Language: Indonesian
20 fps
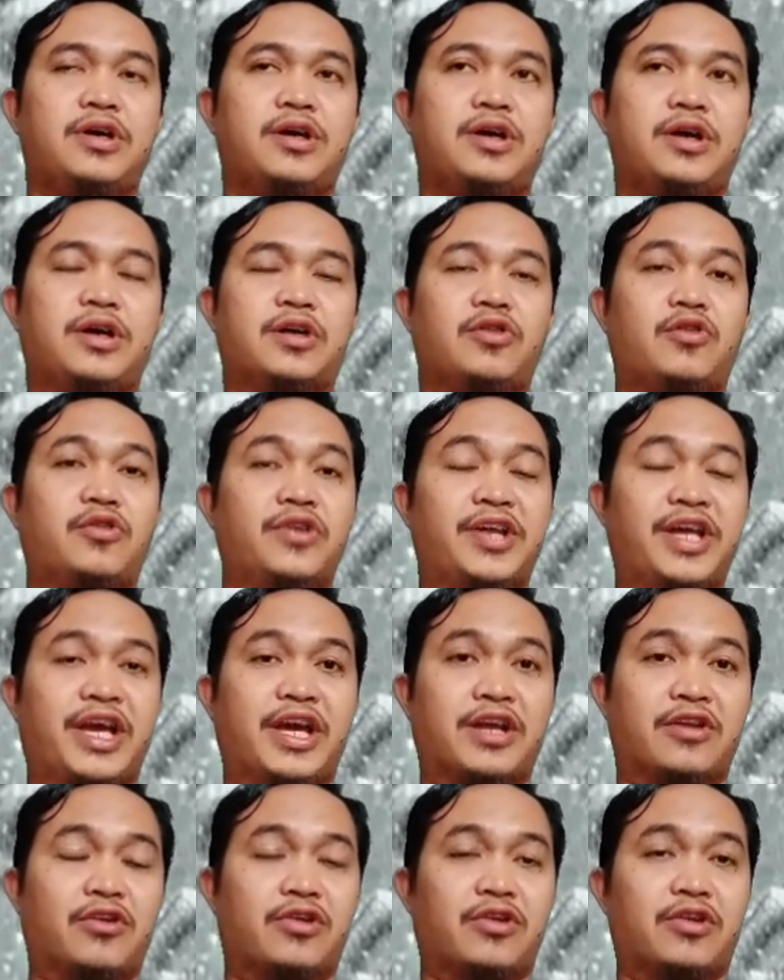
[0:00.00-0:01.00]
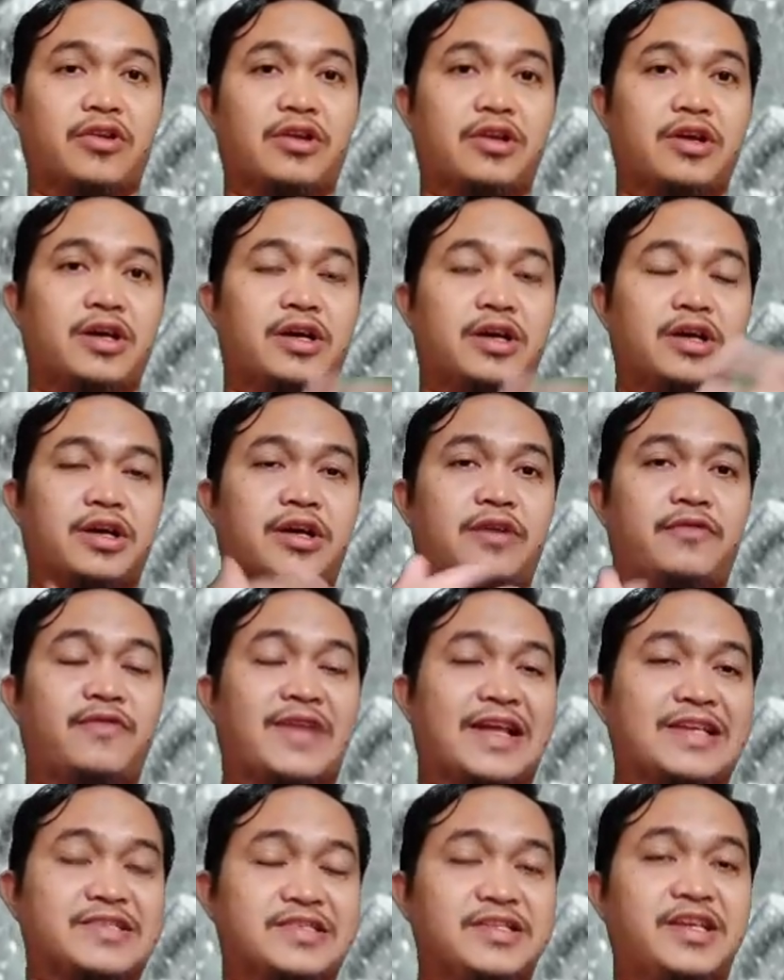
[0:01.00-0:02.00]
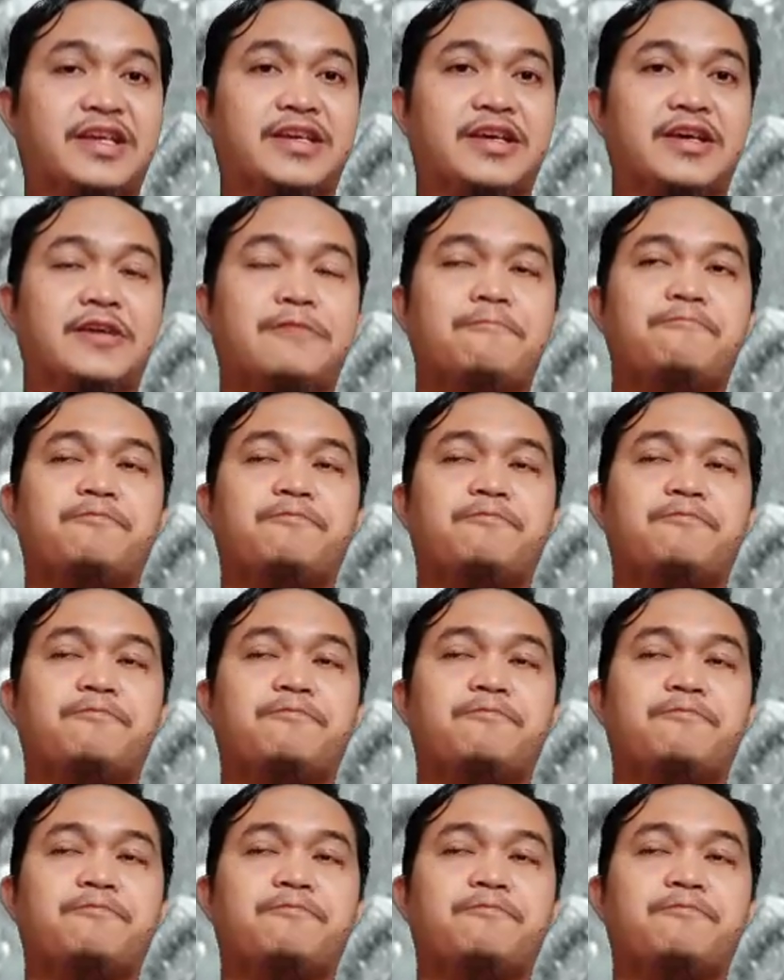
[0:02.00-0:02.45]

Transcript: uh, kode error uh, flashnya ya